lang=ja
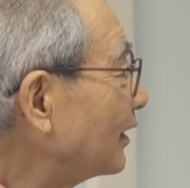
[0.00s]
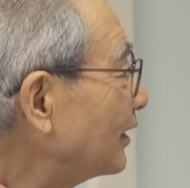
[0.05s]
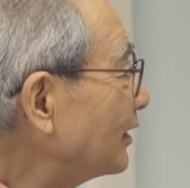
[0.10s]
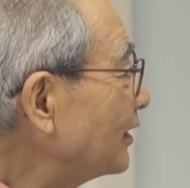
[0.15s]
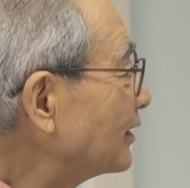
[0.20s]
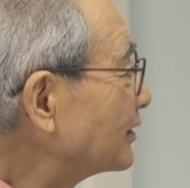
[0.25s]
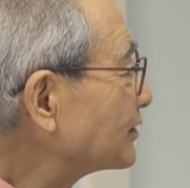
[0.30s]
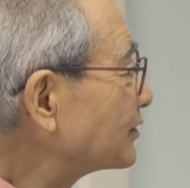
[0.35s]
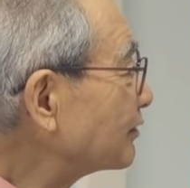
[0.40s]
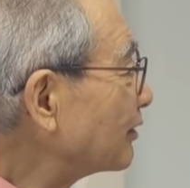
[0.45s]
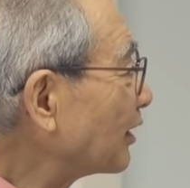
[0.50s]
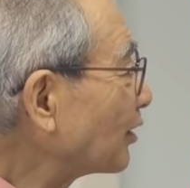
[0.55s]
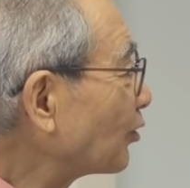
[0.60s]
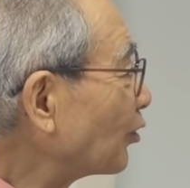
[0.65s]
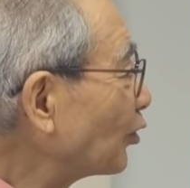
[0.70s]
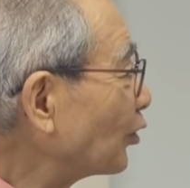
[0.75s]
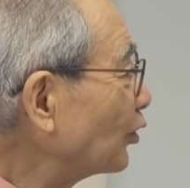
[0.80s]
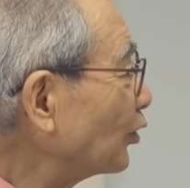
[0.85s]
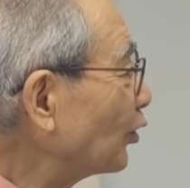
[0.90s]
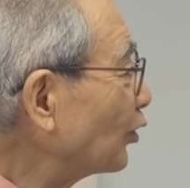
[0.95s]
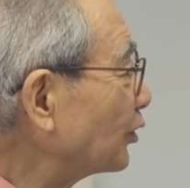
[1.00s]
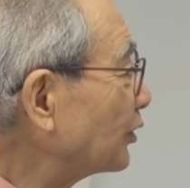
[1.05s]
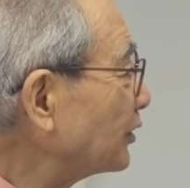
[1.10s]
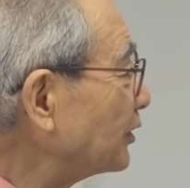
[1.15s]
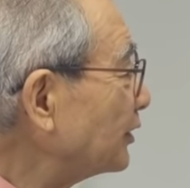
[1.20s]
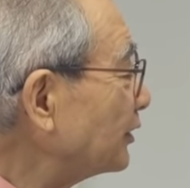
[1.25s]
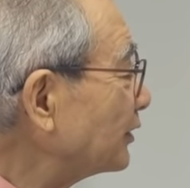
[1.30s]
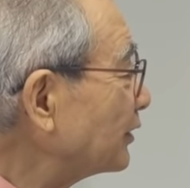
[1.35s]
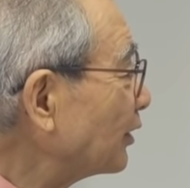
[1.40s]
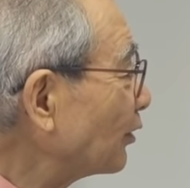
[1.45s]
イエスはこれを
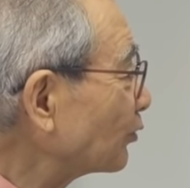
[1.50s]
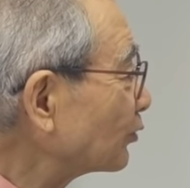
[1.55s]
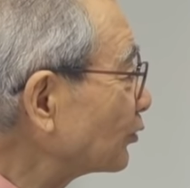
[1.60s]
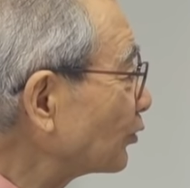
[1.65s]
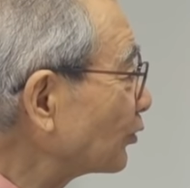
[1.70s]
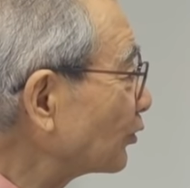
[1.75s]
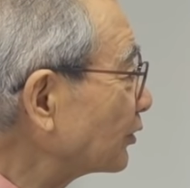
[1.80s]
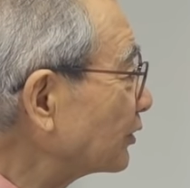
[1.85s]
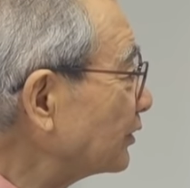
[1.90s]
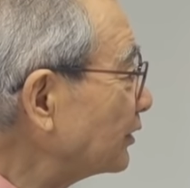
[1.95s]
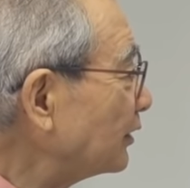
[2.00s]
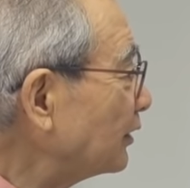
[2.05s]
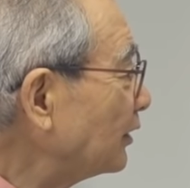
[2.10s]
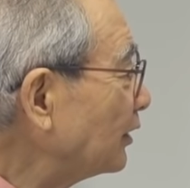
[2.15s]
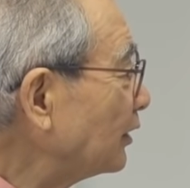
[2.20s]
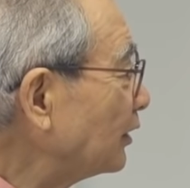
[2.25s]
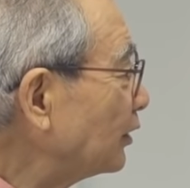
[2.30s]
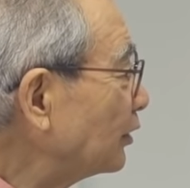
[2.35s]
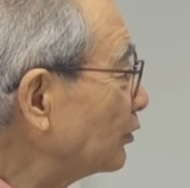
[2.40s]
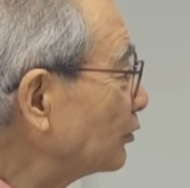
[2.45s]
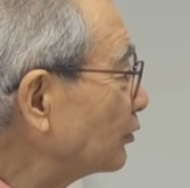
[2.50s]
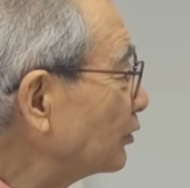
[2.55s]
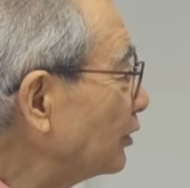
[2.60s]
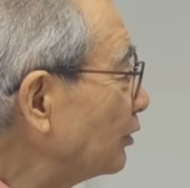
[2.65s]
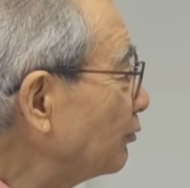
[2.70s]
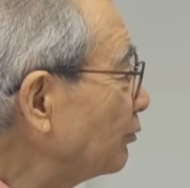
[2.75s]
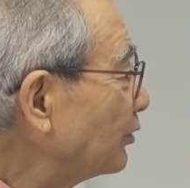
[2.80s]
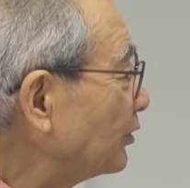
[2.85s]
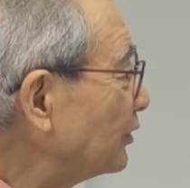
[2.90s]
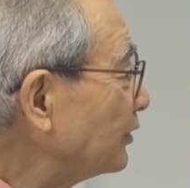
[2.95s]
聞いて驚き、振
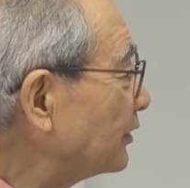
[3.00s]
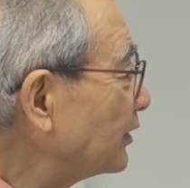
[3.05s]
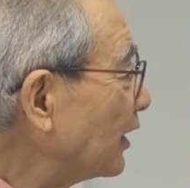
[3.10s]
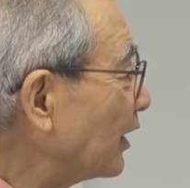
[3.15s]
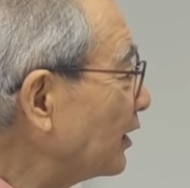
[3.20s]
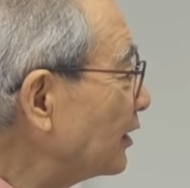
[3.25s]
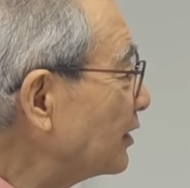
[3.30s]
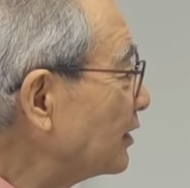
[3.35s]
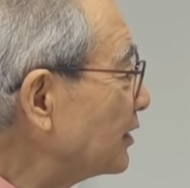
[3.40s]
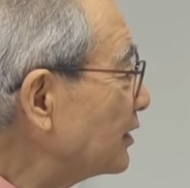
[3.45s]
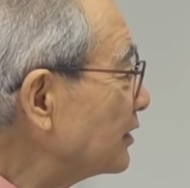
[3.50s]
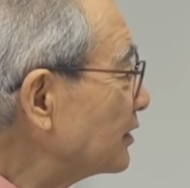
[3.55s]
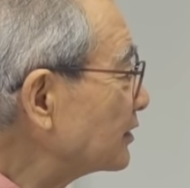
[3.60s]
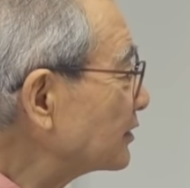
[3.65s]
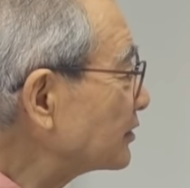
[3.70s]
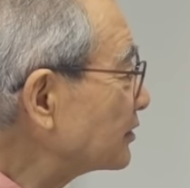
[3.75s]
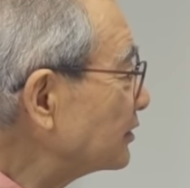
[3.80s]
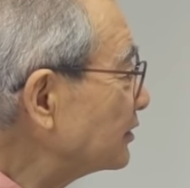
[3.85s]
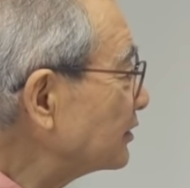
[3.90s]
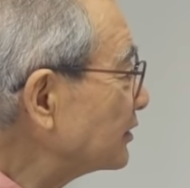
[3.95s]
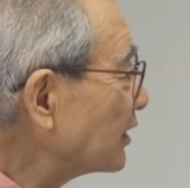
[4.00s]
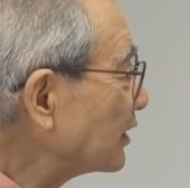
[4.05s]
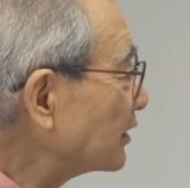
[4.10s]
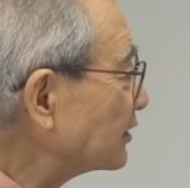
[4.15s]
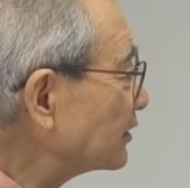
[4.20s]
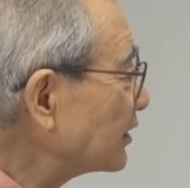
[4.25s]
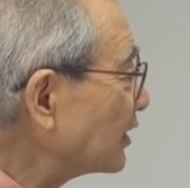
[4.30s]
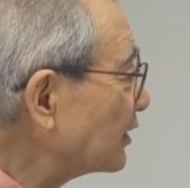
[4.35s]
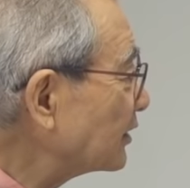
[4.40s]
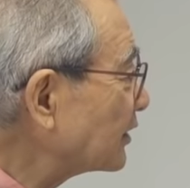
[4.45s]
り向いてついて
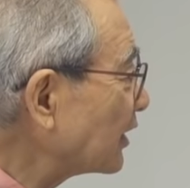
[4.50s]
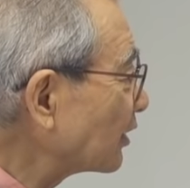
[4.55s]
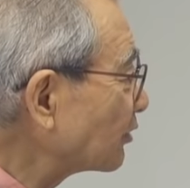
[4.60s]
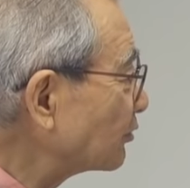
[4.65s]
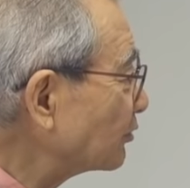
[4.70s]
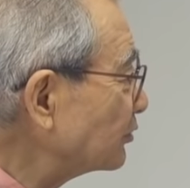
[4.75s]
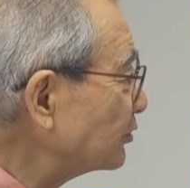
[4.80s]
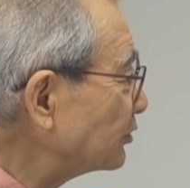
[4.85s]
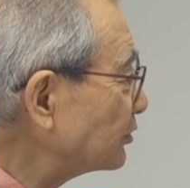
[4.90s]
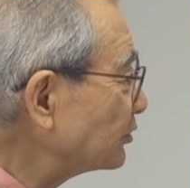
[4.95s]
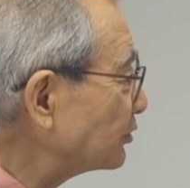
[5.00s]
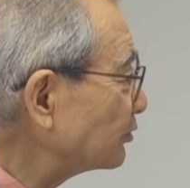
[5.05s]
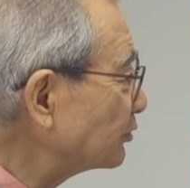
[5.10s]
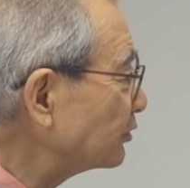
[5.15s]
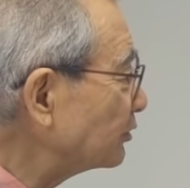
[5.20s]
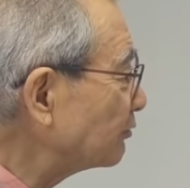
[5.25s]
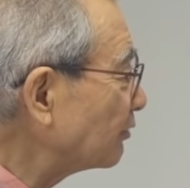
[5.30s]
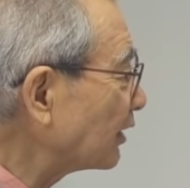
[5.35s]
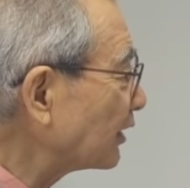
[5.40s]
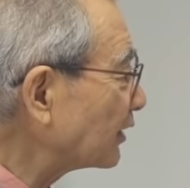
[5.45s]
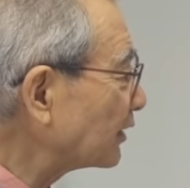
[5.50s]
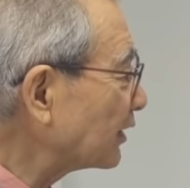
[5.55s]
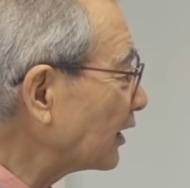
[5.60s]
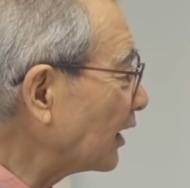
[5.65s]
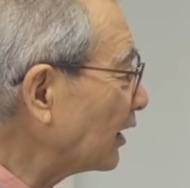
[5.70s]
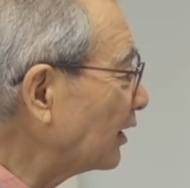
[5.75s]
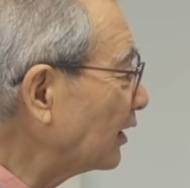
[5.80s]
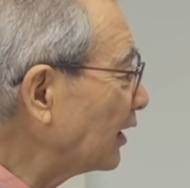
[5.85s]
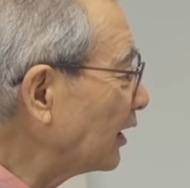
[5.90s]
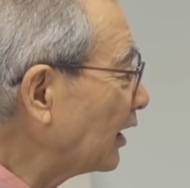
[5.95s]
きていた群衆に言われ
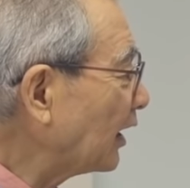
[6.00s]
た。